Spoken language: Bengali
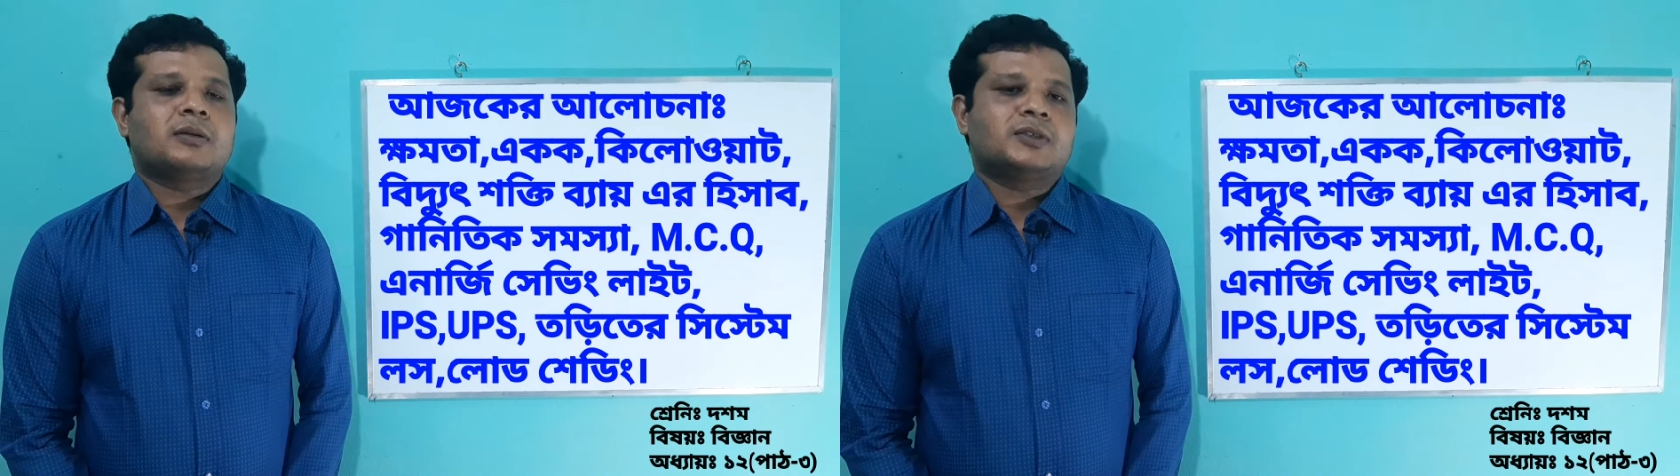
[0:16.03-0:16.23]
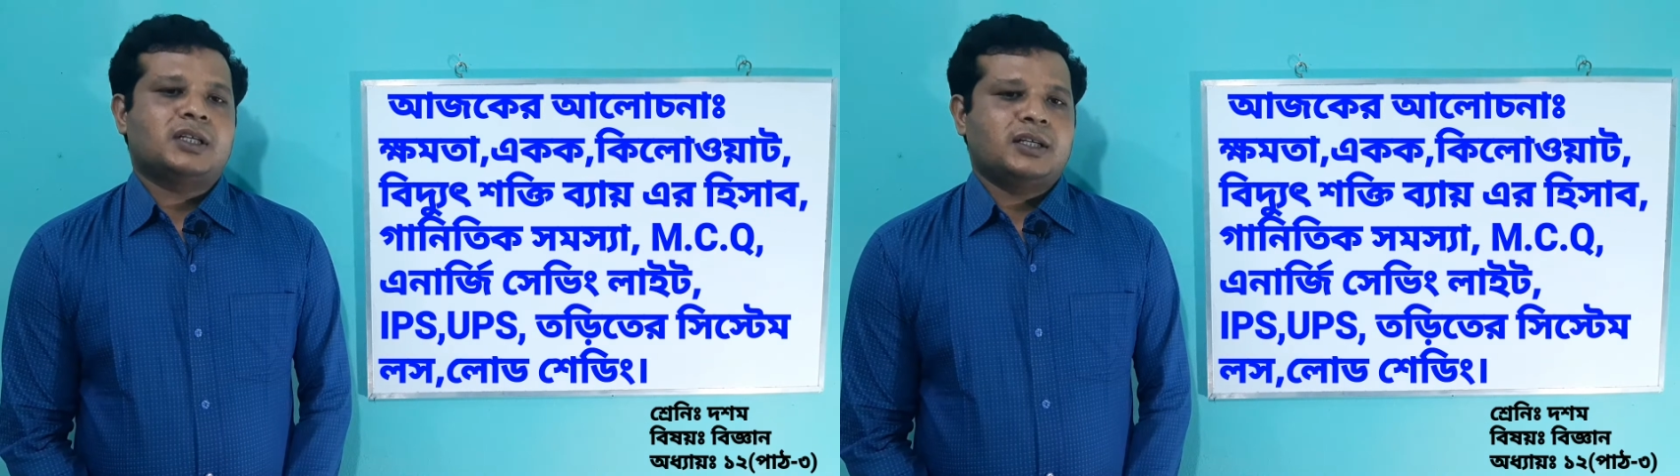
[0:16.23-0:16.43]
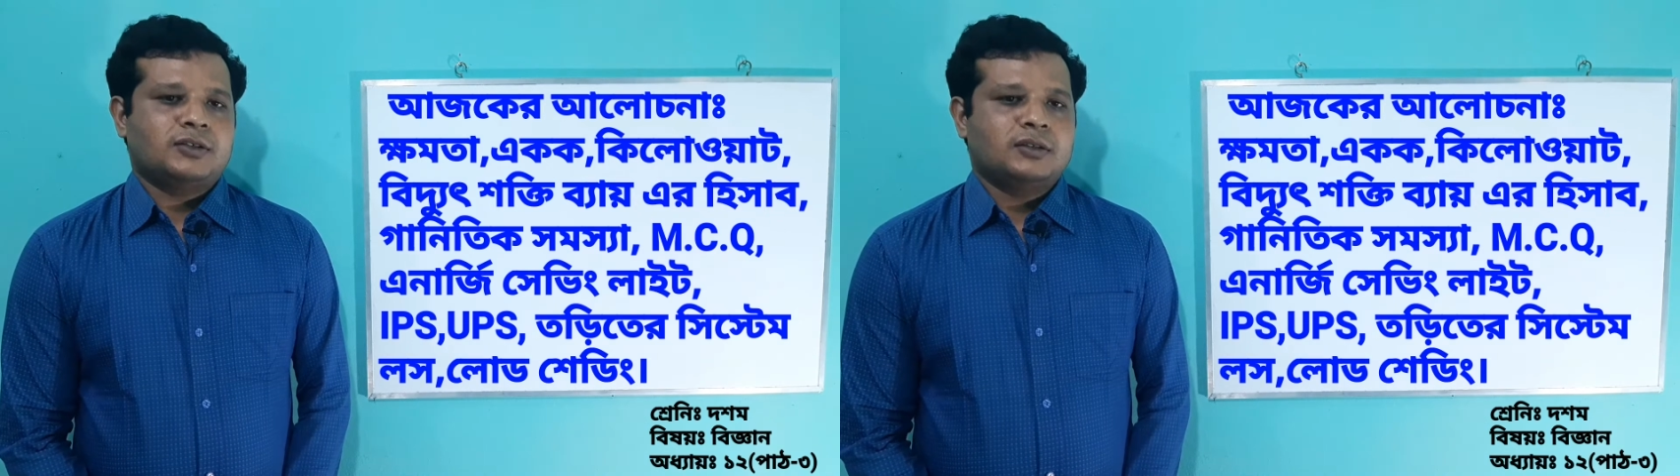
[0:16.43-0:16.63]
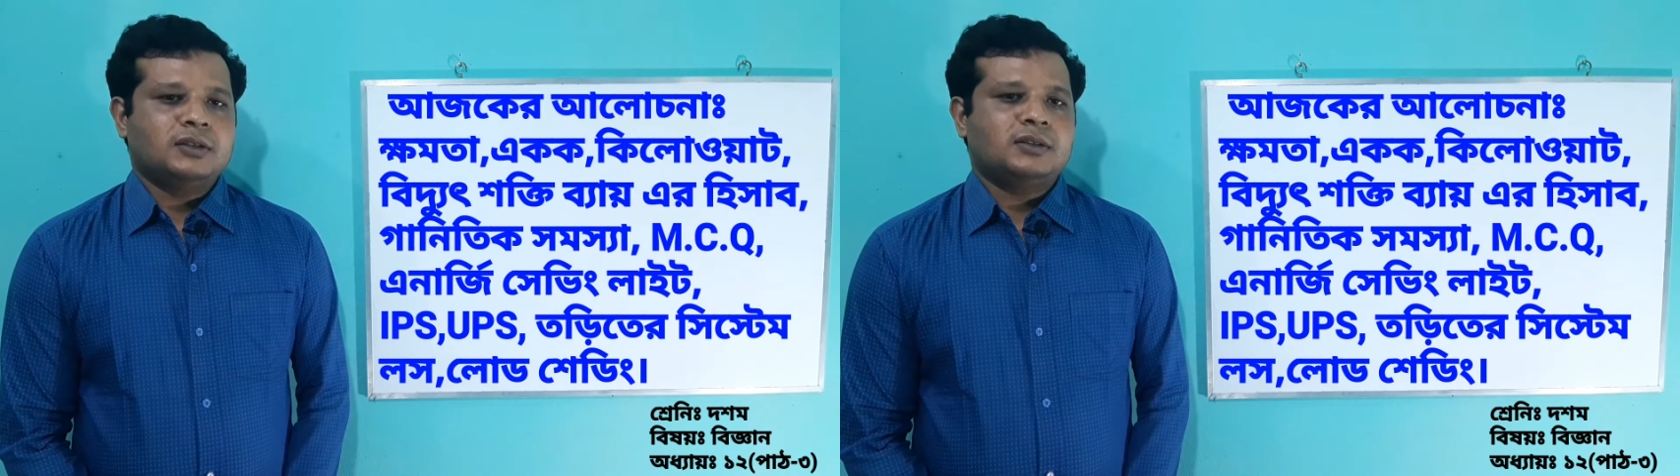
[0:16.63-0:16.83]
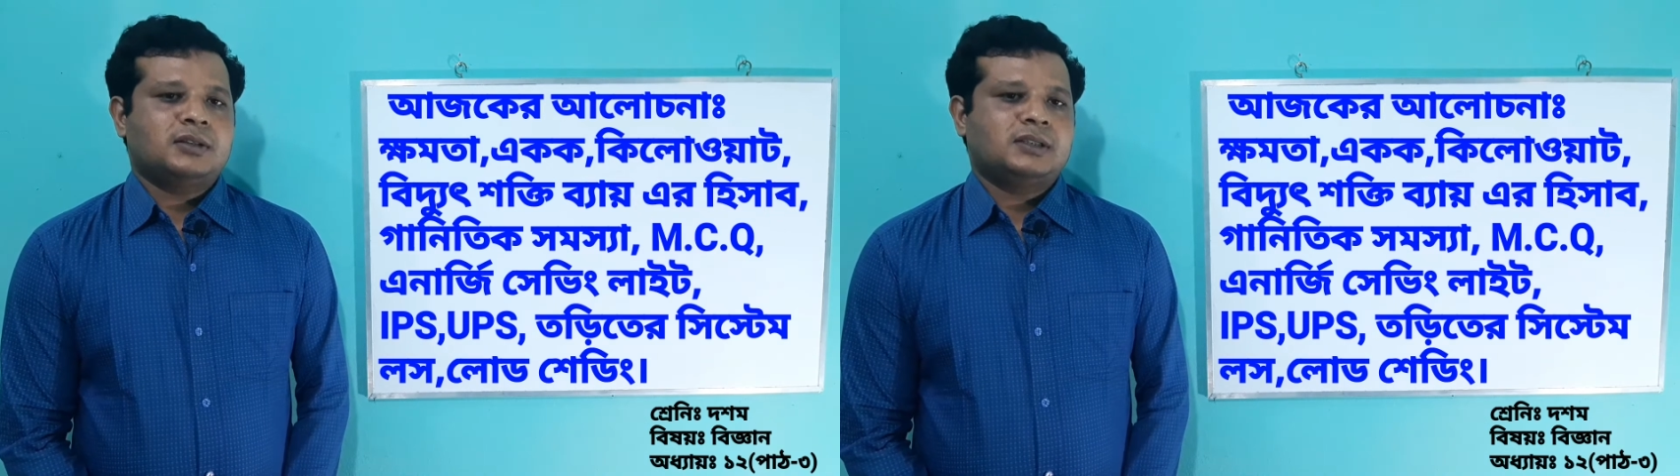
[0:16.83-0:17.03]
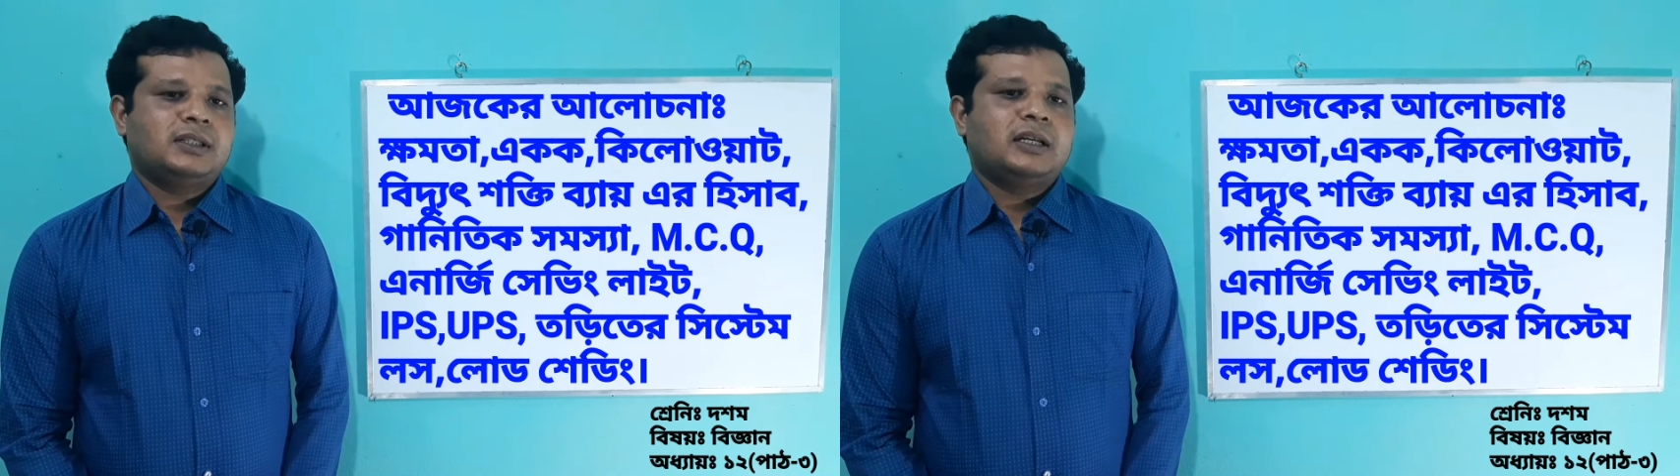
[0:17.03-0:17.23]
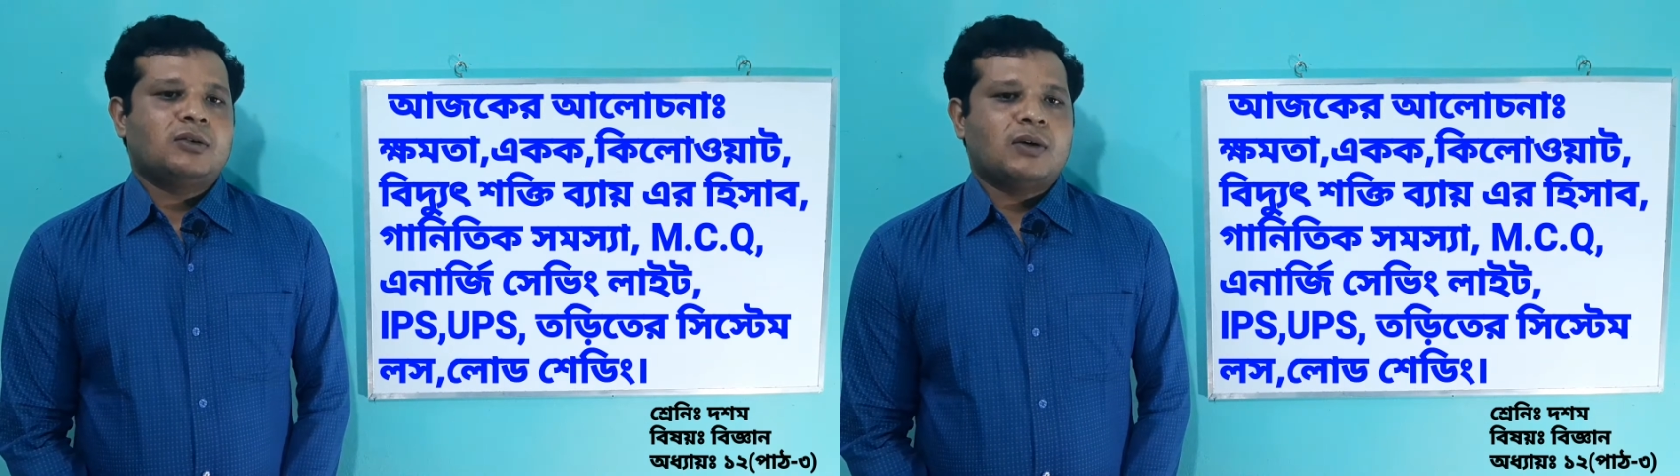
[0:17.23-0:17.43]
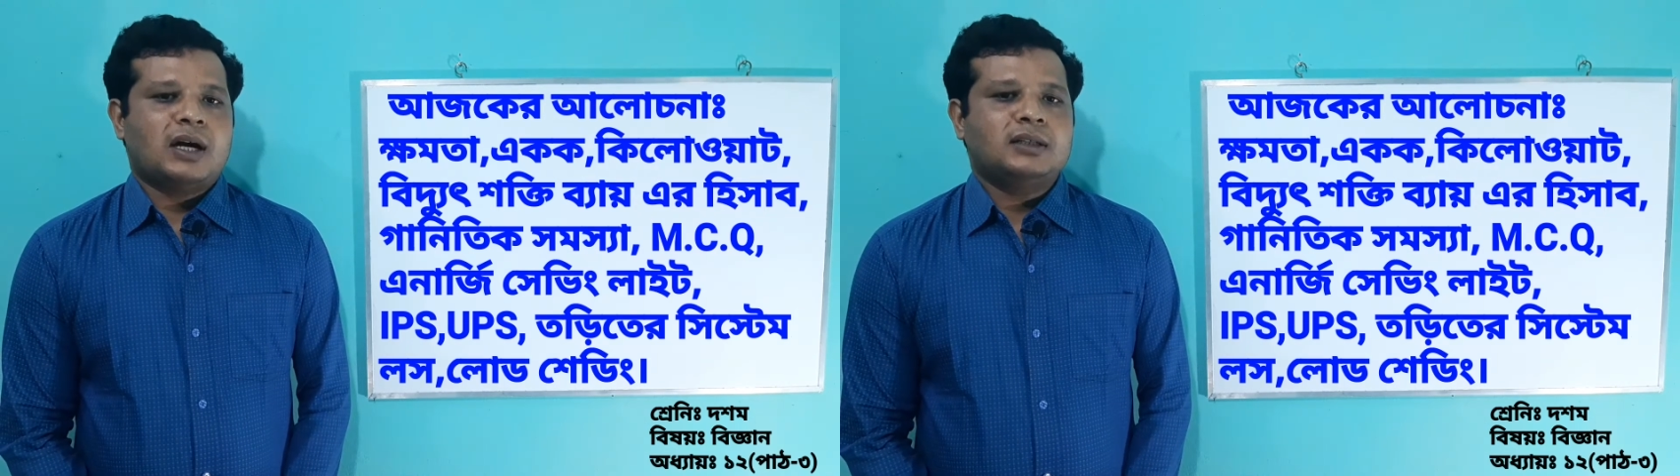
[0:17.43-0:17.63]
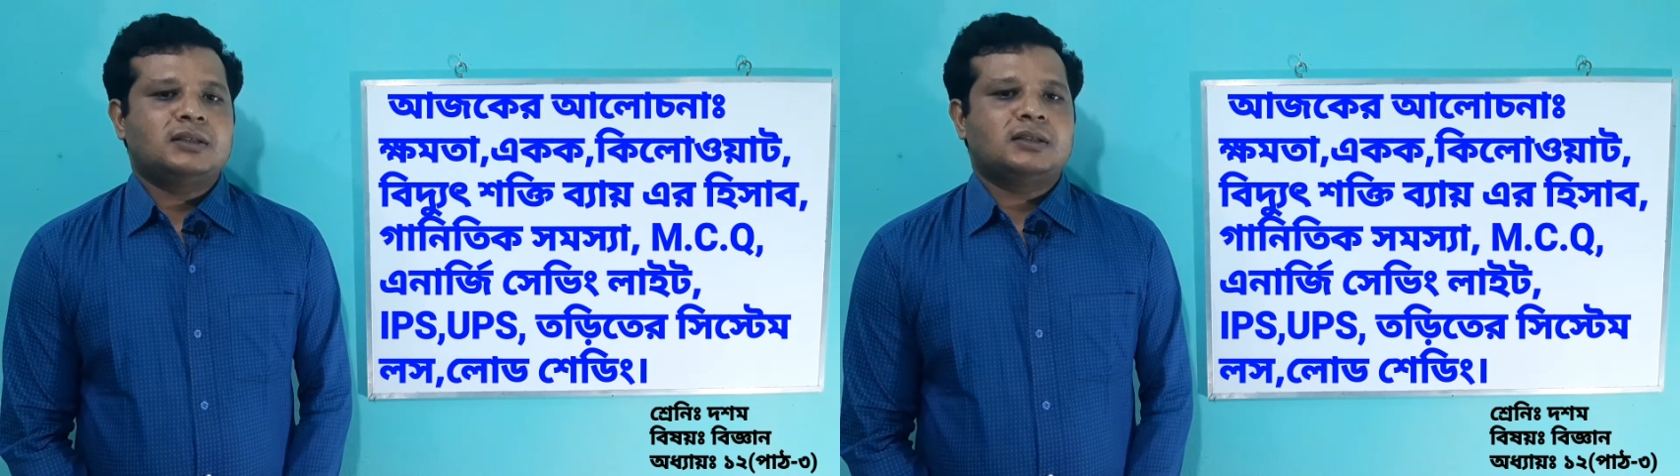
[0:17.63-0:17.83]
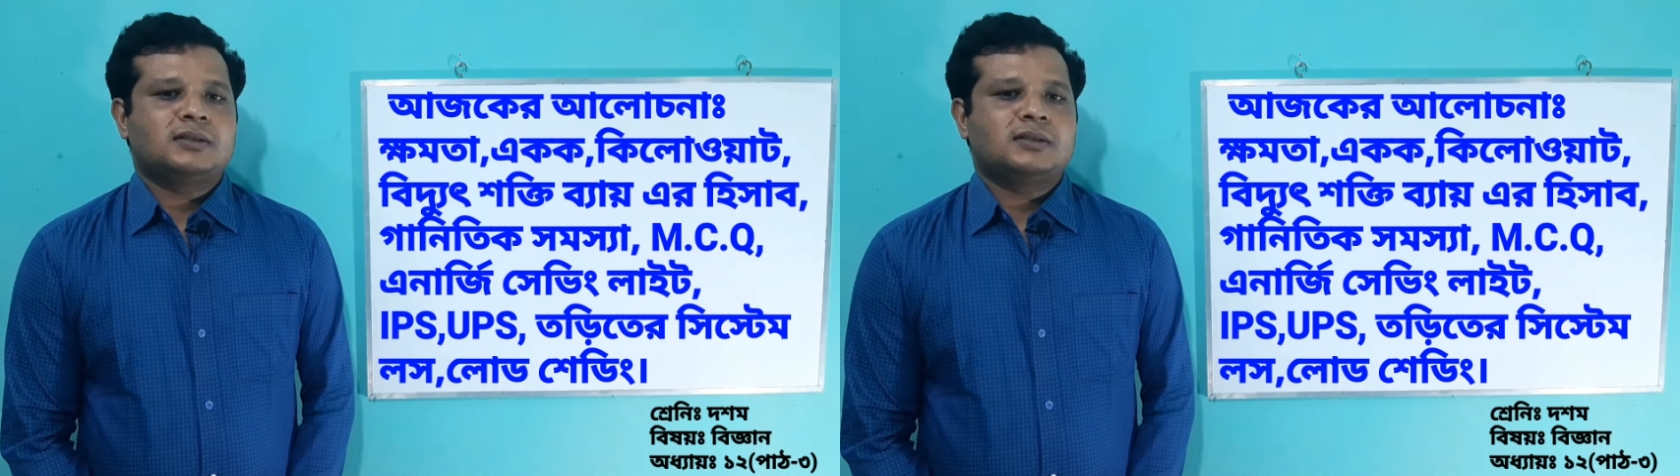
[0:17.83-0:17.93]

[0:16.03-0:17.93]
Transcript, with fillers: ক্ষমতার একক কিলোওয়ার্ড